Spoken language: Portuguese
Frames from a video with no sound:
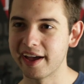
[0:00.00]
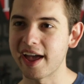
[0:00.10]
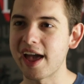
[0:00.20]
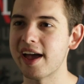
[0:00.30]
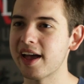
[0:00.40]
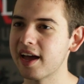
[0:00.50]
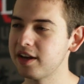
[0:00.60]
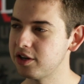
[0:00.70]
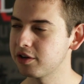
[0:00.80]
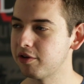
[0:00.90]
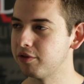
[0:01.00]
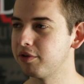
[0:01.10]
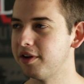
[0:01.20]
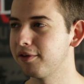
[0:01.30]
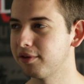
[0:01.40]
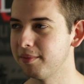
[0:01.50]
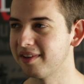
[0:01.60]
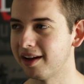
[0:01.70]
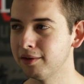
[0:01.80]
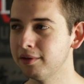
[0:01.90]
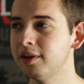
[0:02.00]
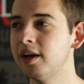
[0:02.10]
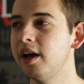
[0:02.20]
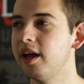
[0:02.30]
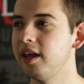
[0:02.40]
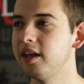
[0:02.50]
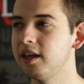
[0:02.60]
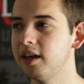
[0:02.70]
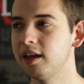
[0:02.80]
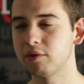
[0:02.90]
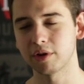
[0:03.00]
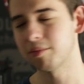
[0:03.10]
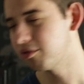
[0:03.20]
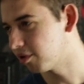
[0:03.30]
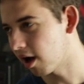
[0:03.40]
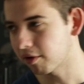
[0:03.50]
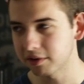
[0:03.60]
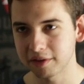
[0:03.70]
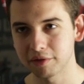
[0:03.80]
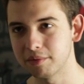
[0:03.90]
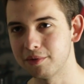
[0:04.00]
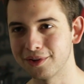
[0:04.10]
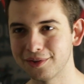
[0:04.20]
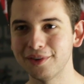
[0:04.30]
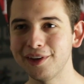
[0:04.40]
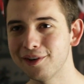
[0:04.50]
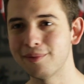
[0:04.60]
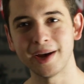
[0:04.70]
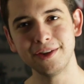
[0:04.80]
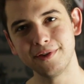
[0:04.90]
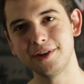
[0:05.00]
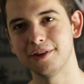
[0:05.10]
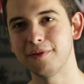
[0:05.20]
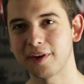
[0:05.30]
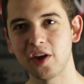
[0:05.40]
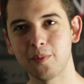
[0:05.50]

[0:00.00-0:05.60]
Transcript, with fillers: É, a gente criou um torneio customizado em que todo mundo joga contra todo mundo e o mais divertido foi que a